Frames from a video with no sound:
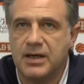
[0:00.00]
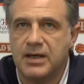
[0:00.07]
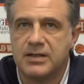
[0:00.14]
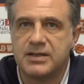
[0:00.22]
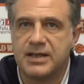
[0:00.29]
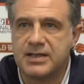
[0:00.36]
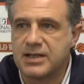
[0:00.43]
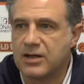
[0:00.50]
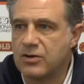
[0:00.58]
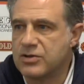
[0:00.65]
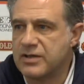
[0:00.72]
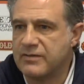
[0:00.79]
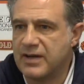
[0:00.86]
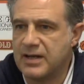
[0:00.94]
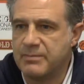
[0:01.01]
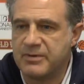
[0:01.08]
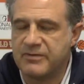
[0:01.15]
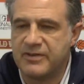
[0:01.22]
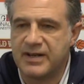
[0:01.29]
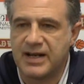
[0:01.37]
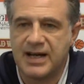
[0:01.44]
stessa cosa vale per
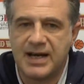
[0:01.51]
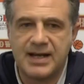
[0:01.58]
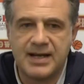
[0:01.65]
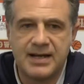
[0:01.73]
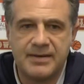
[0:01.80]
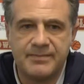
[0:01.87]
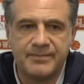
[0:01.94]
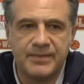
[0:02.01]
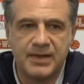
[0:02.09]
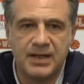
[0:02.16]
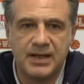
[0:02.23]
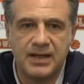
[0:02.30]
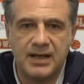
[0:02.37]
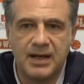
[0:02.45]
Ferrara eh,